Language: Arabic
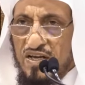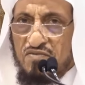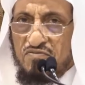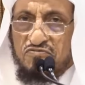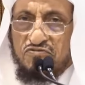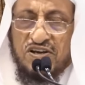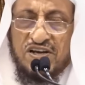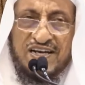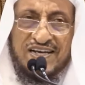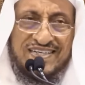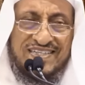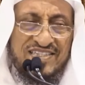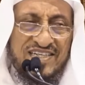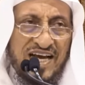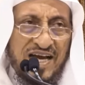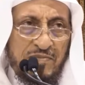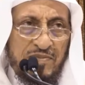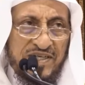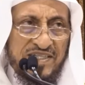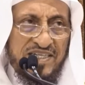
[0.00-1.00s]
في
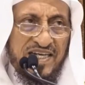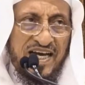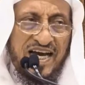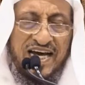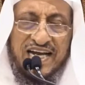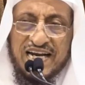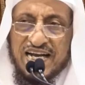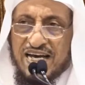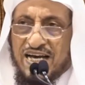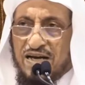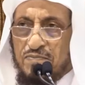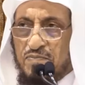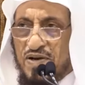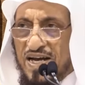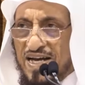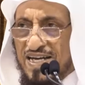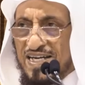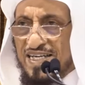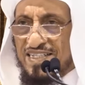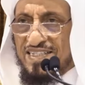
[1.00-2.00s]
الاجابه على
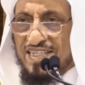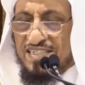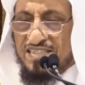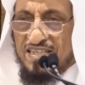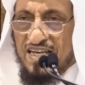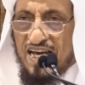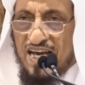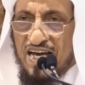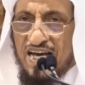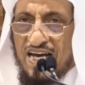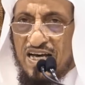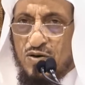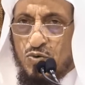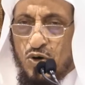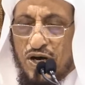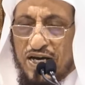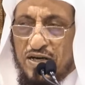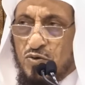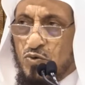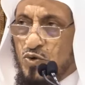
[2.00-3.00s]
ما يتساءل
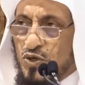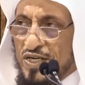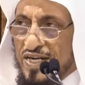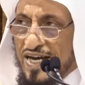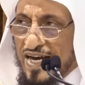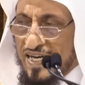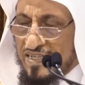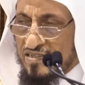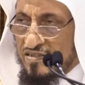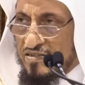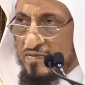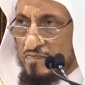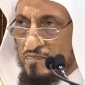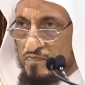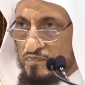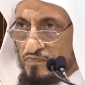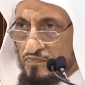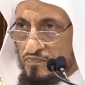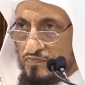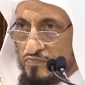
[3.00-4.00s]
عنه الناس
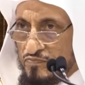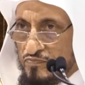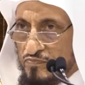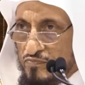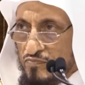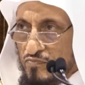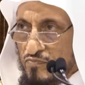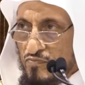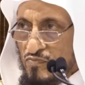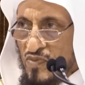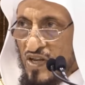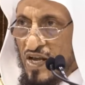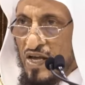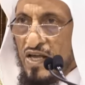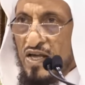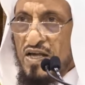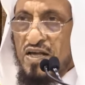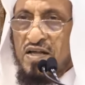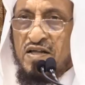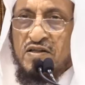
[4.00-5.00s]

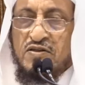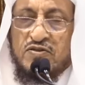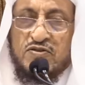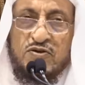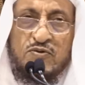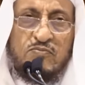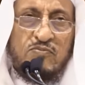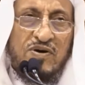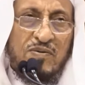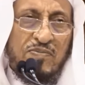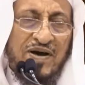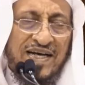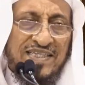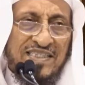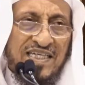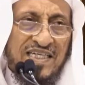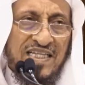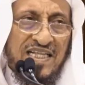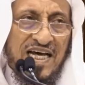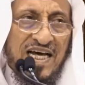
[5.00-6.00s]
ثم
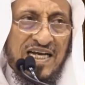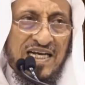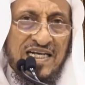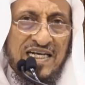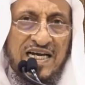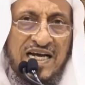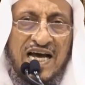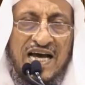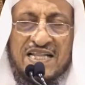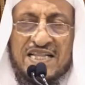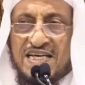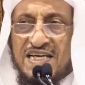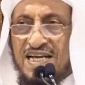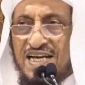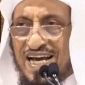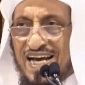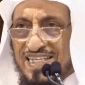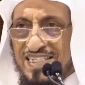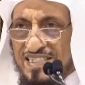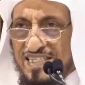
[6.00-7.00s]
بعد ذلك هذه
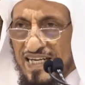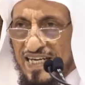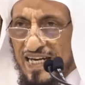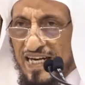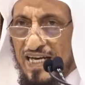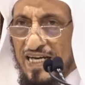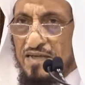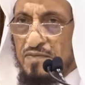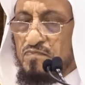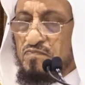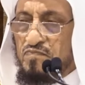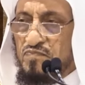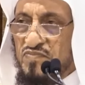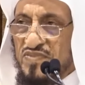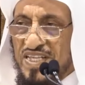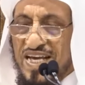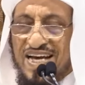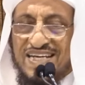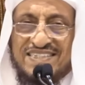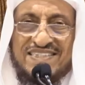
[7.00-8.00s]
الاسئله
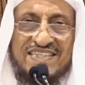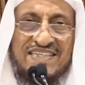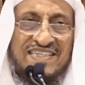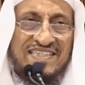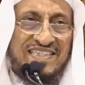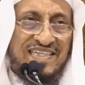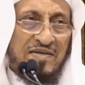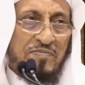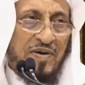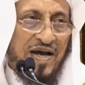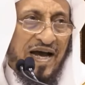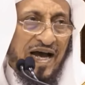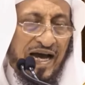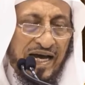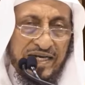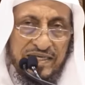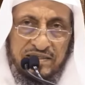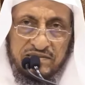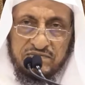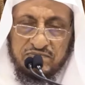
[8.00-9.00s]
تاتي
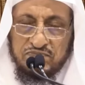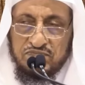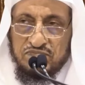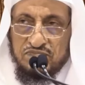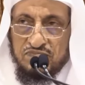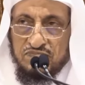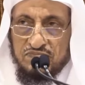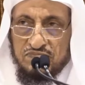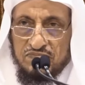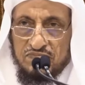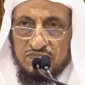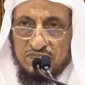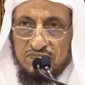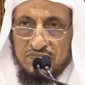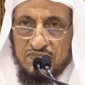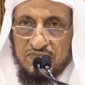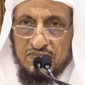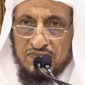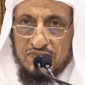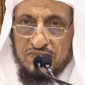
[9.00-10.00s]
تباعا
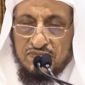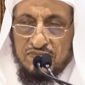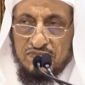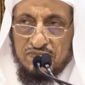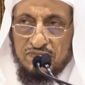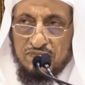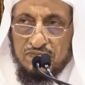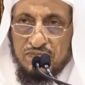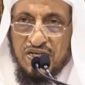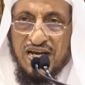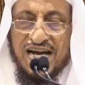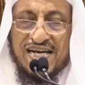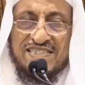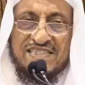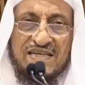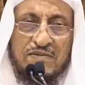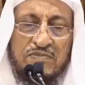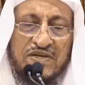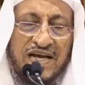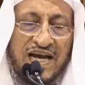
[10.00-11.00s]

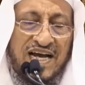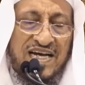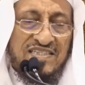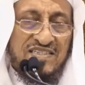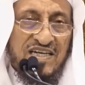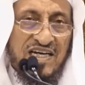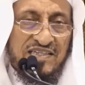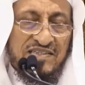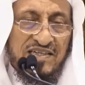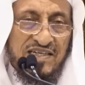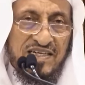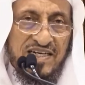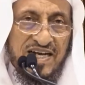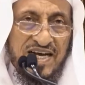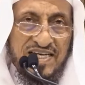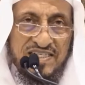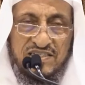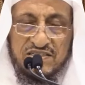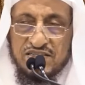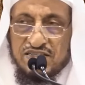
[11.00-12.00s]
بحسب حاجات
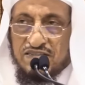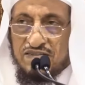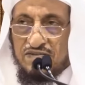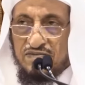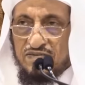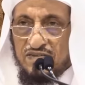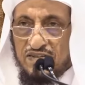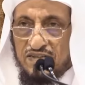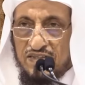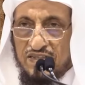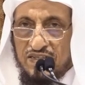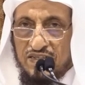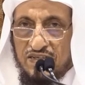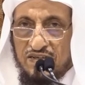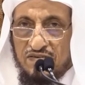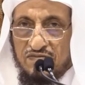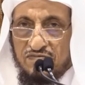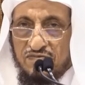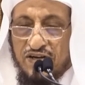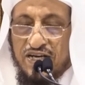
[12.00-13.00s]
الناس
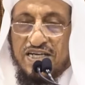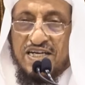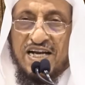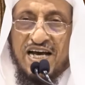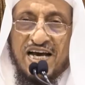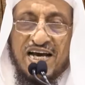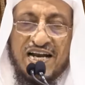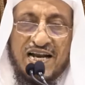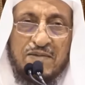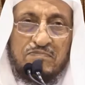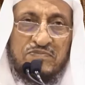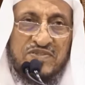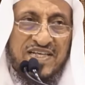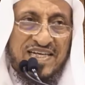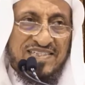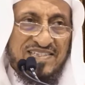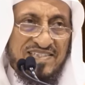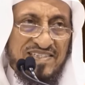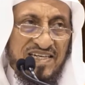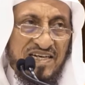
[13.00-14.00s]
فانها لم
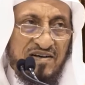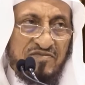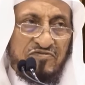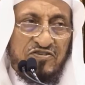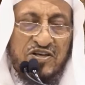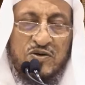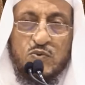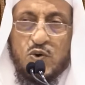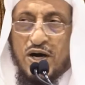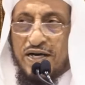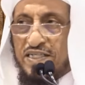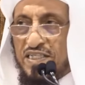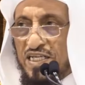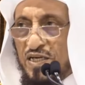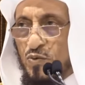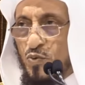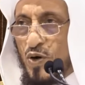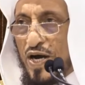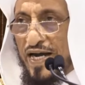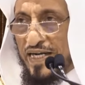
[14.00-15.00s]
تنزل في وقت
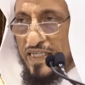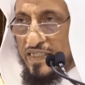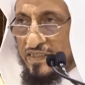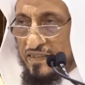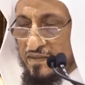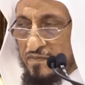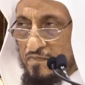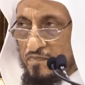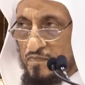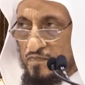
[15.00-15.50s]
واحد